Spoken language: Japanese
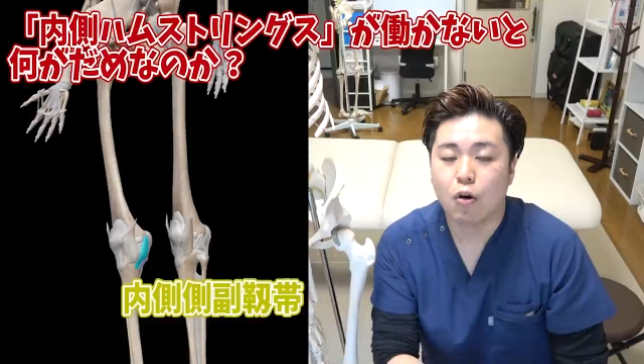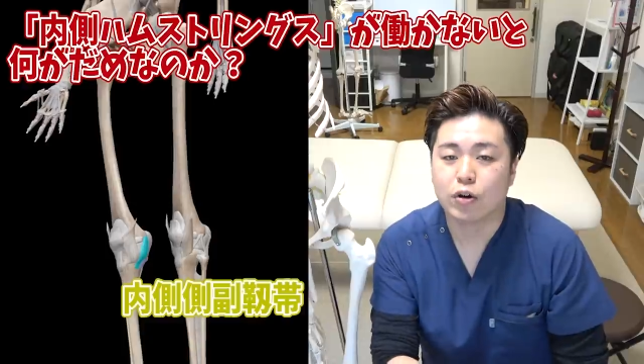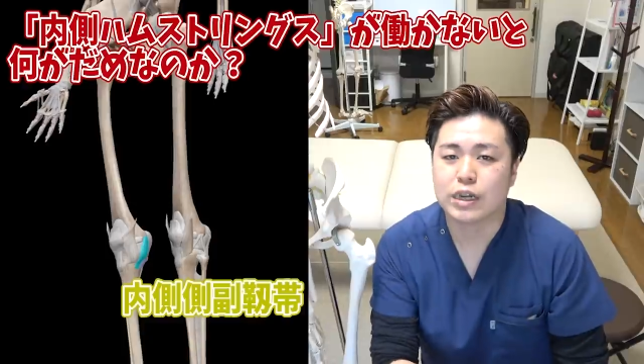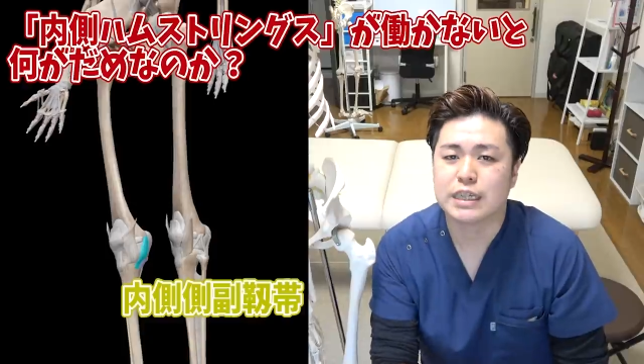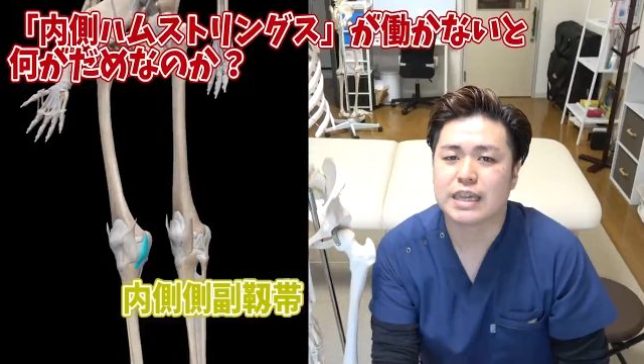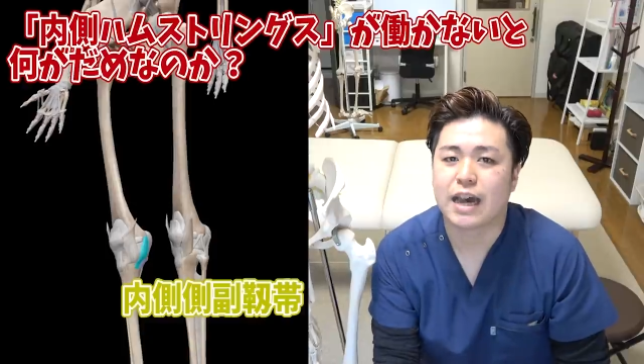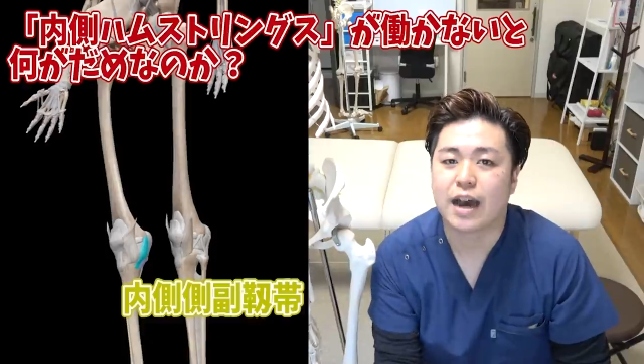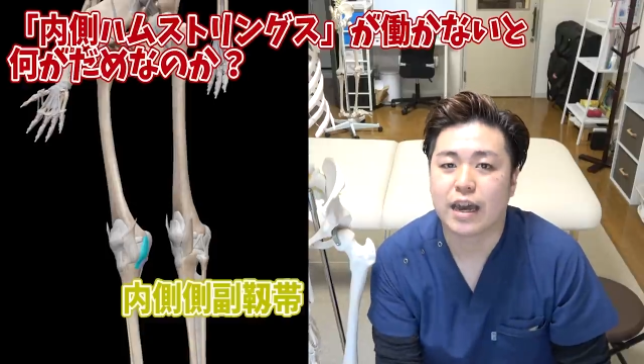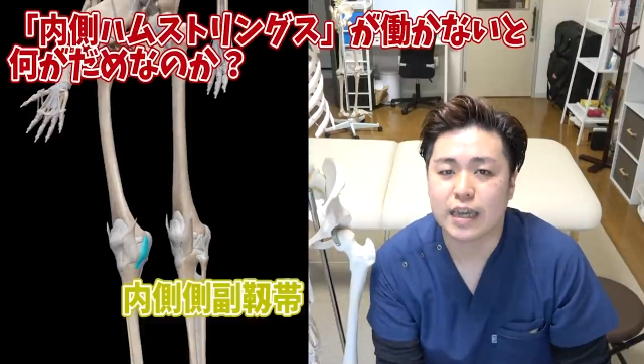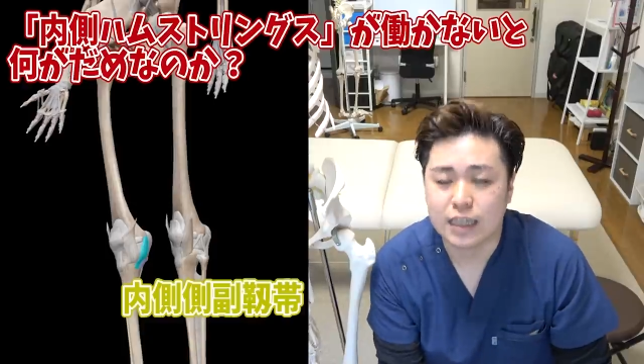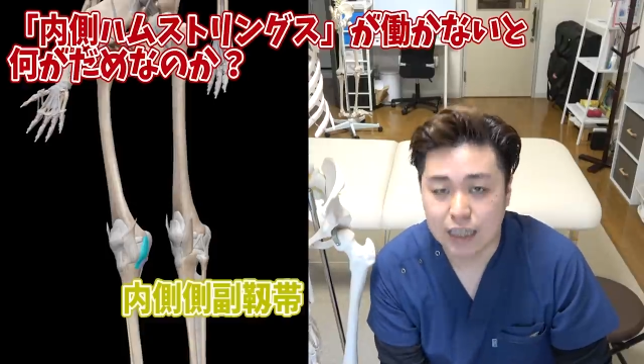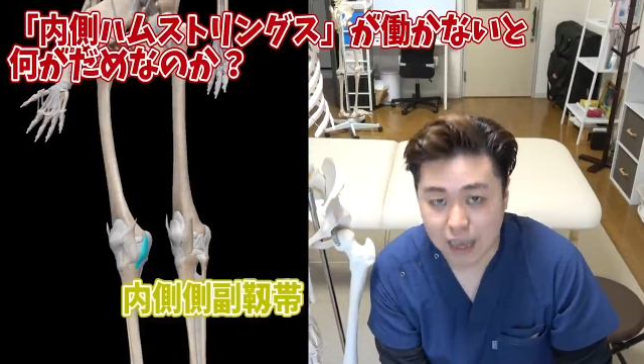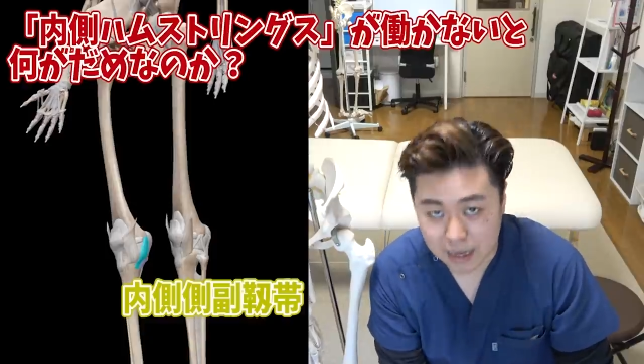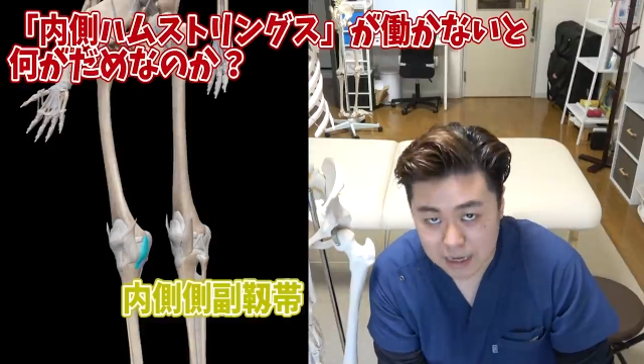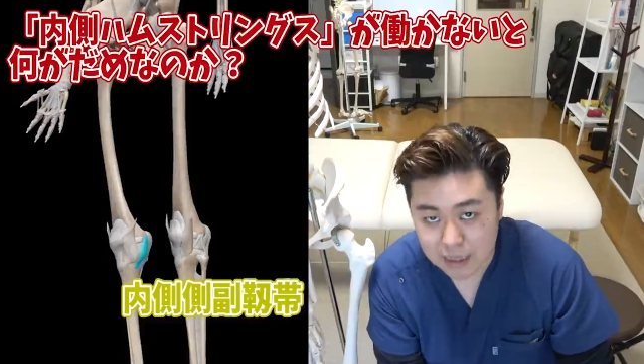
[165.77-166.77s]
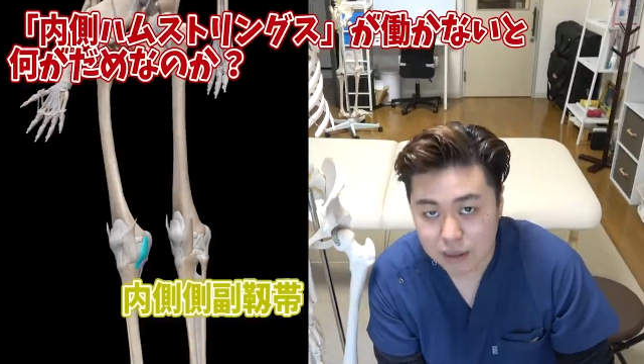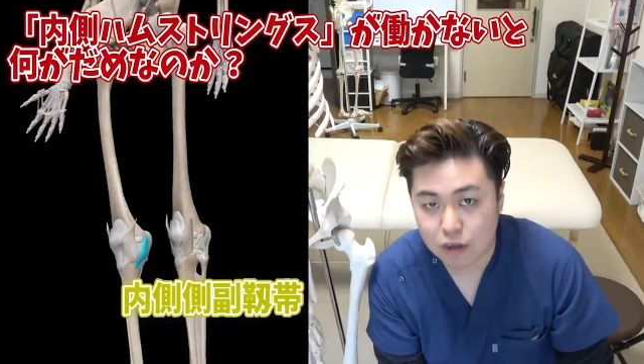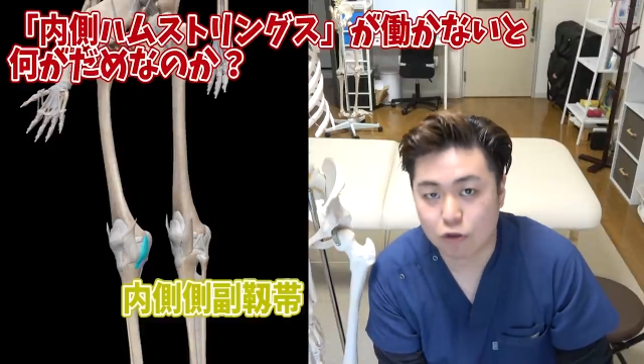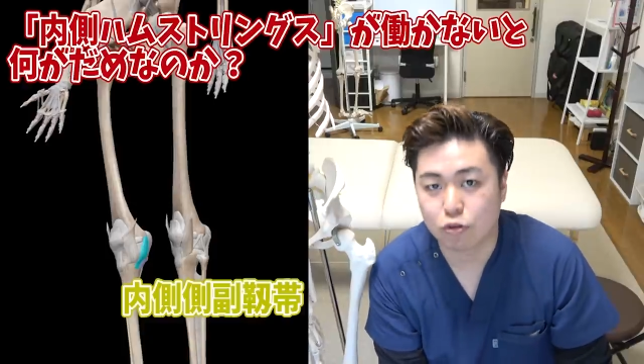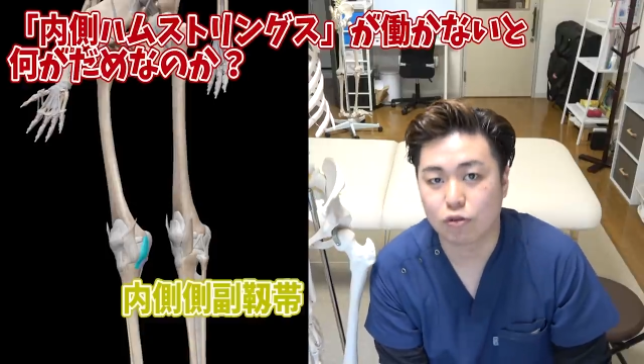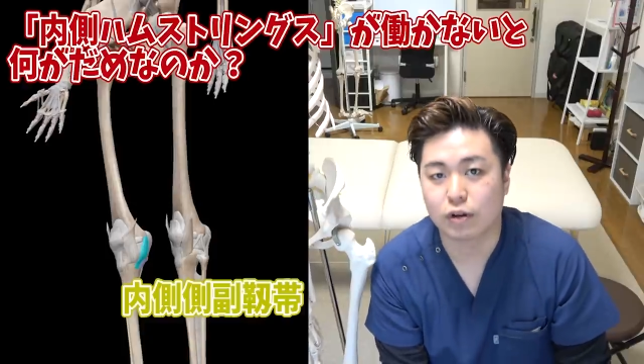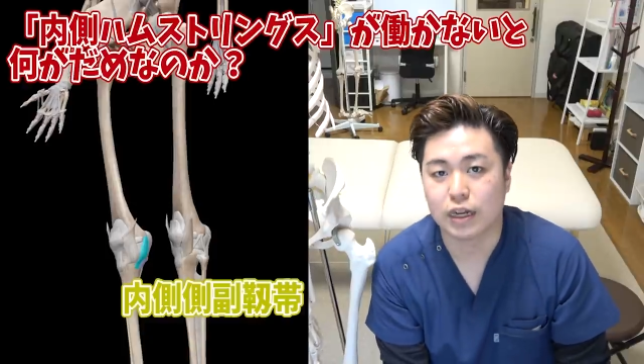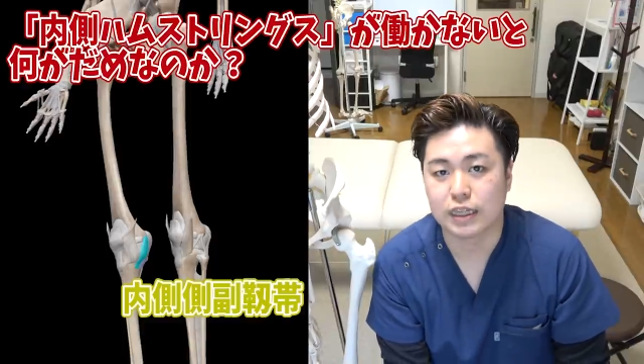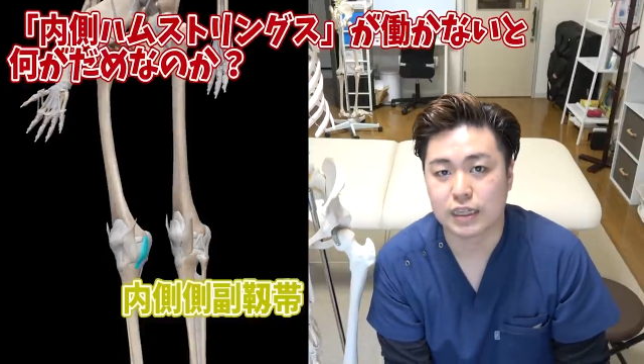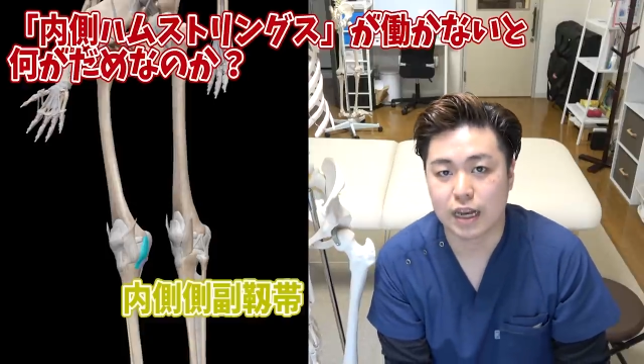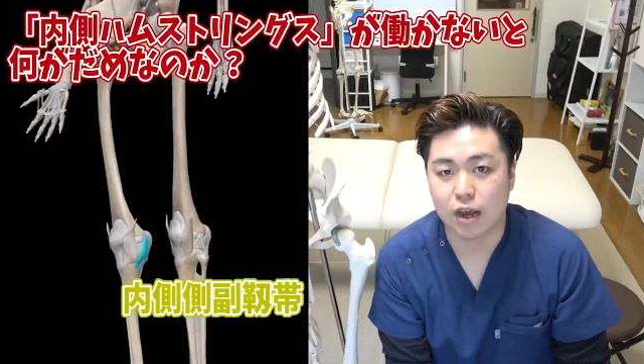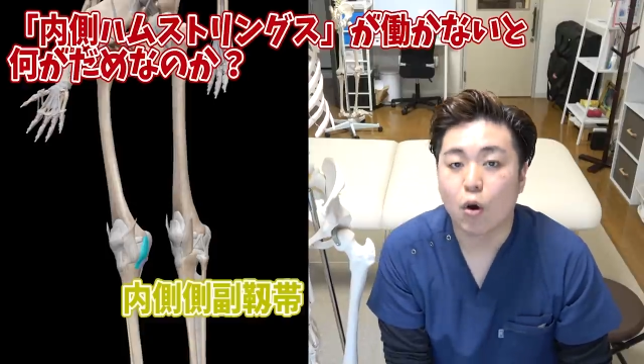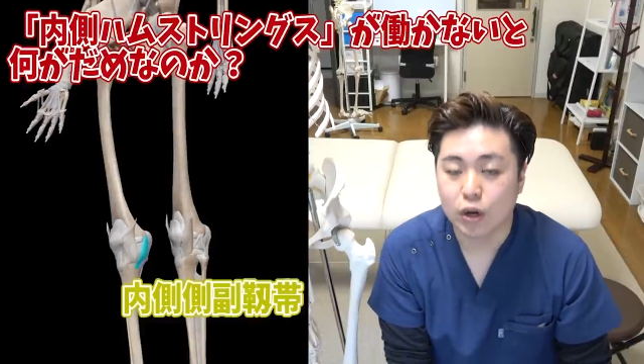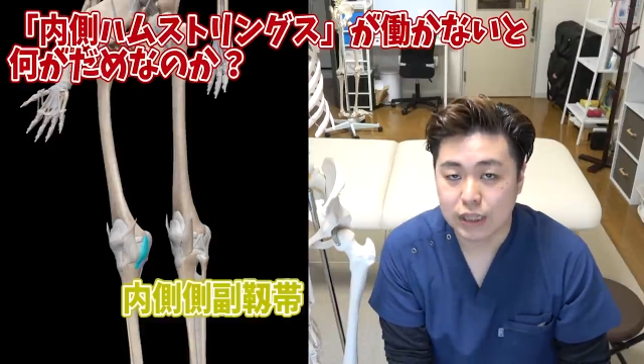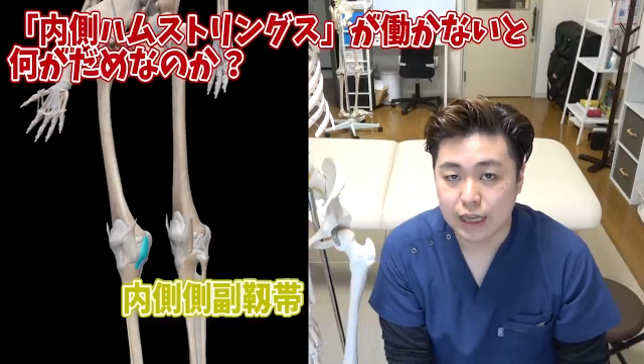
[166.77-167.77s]
お膝が痛いっていうことがです
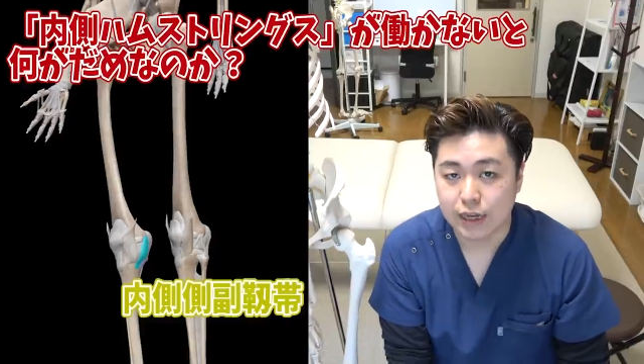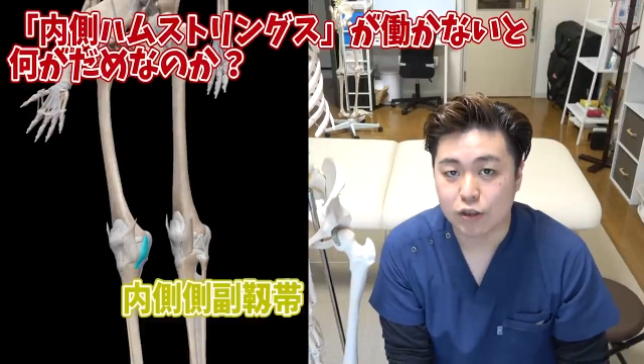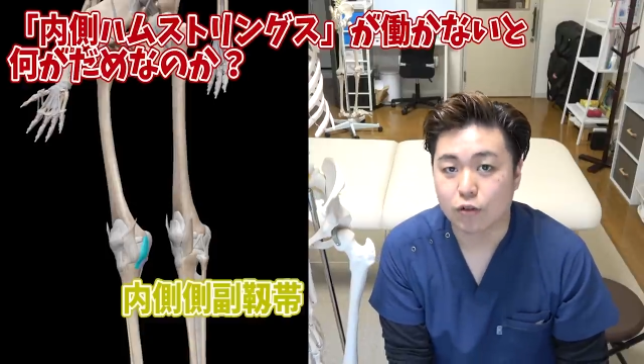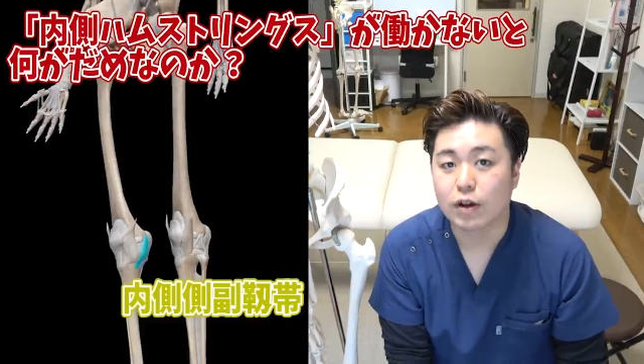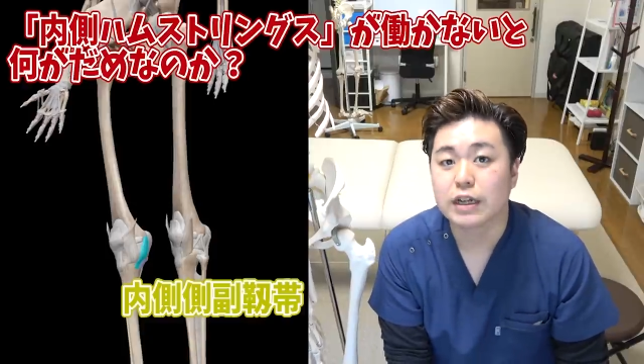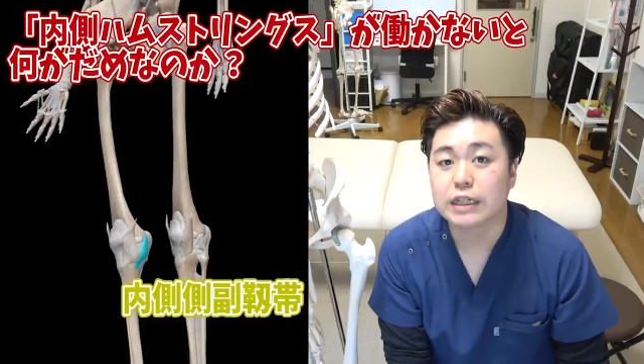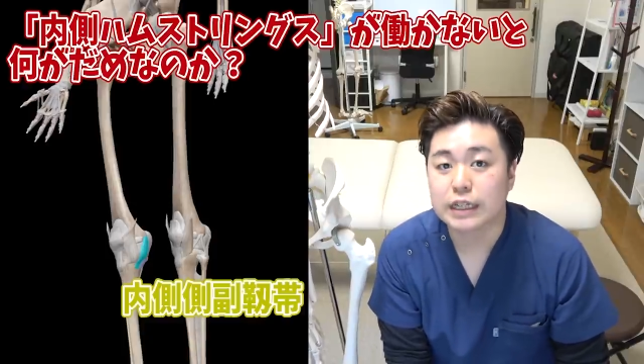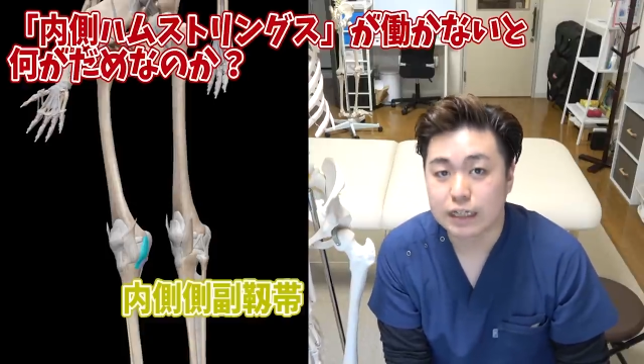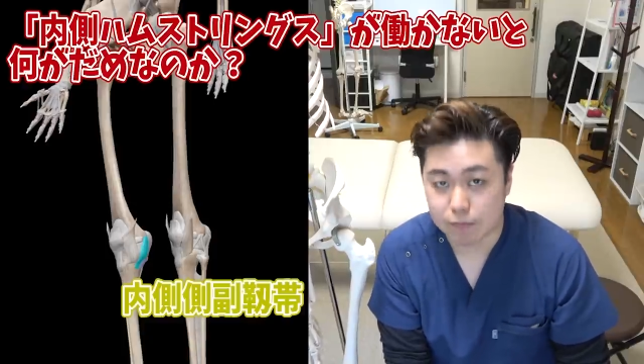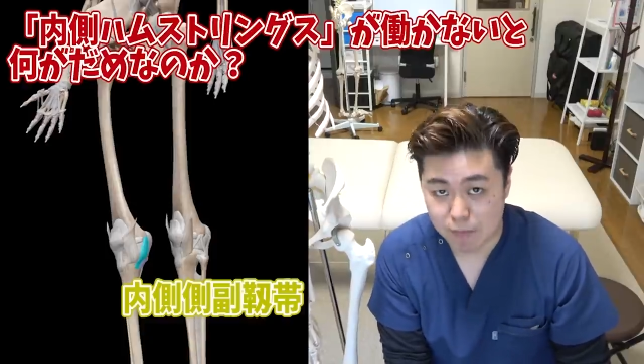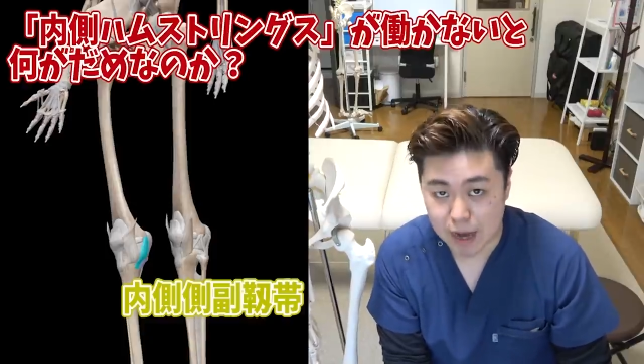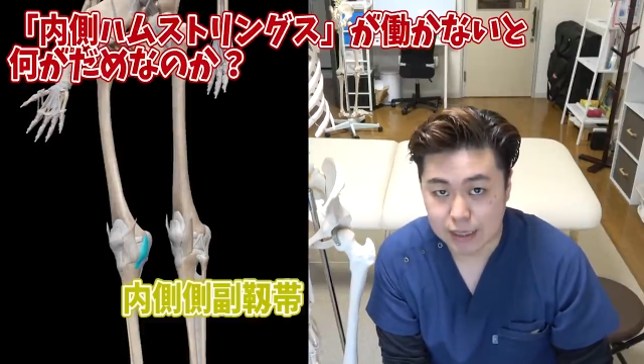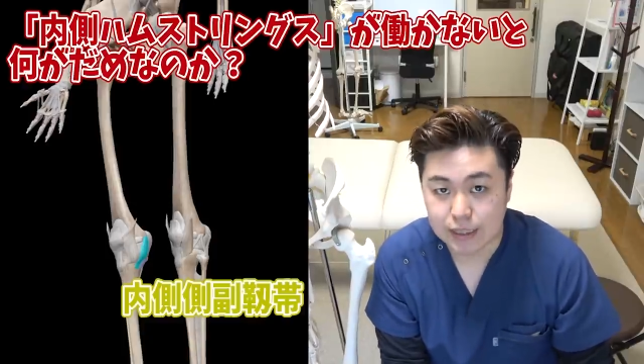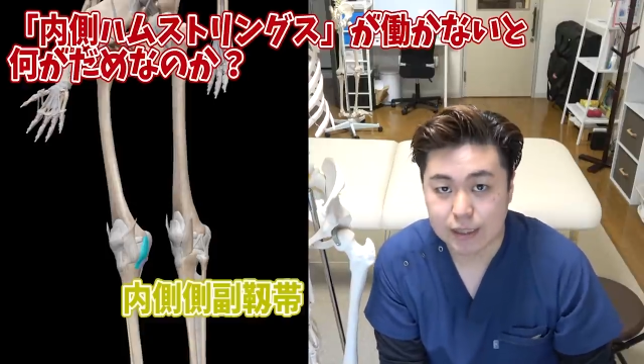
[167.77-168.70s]
ね起きたりとかしま